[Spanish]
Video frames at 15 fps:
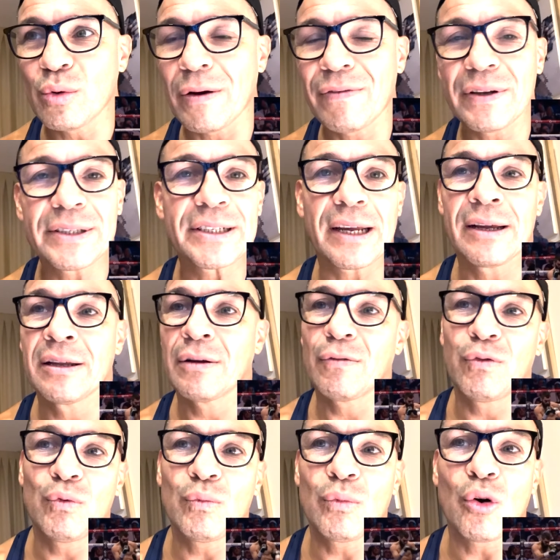su defensa.
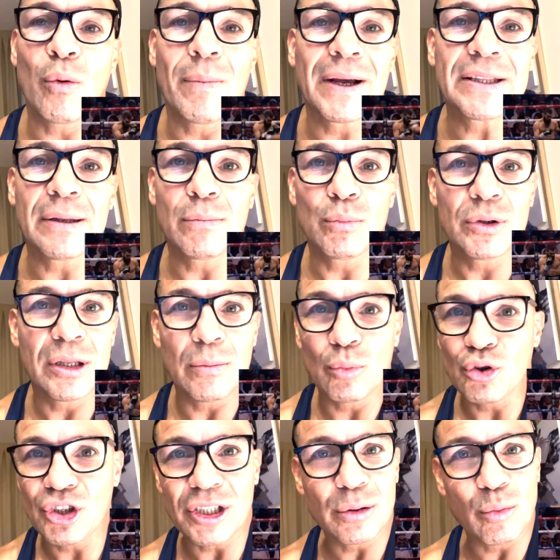Fue un combate de
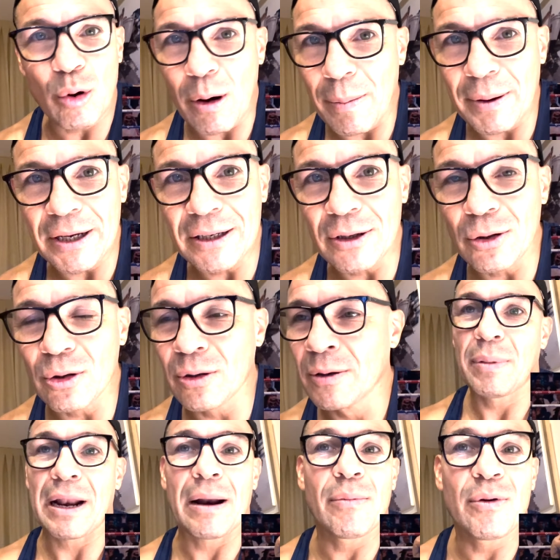muchísimo más peligro
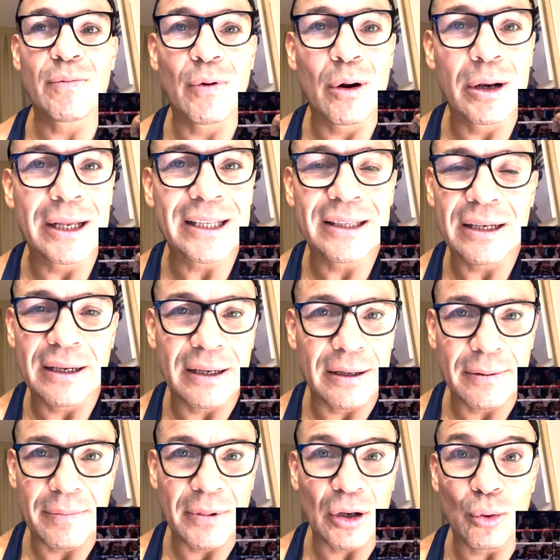para Bivol este
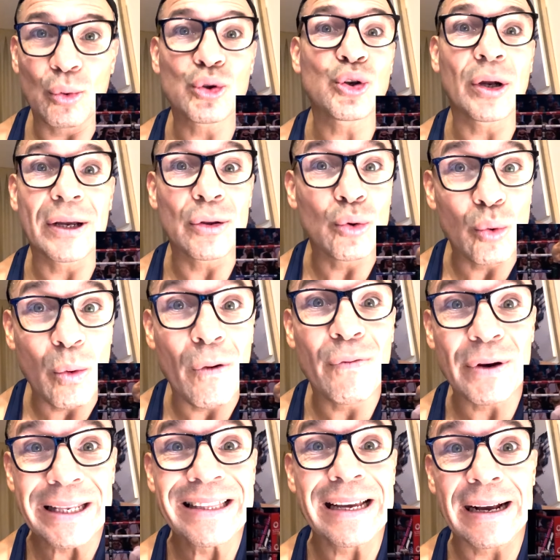que incluso el que tuvo
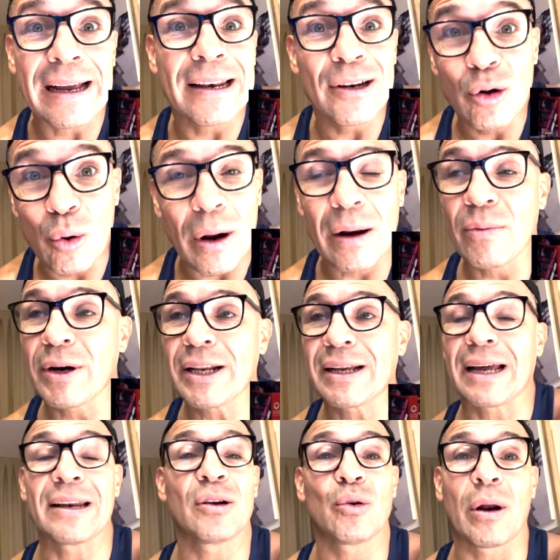frente a Canelo Álvarez.
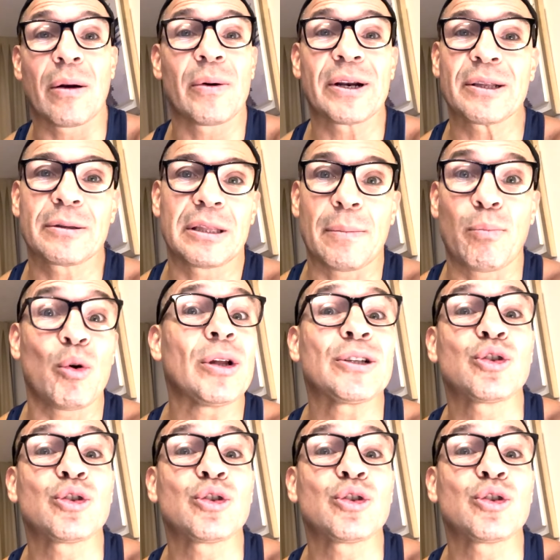Canelo Álvarez te puede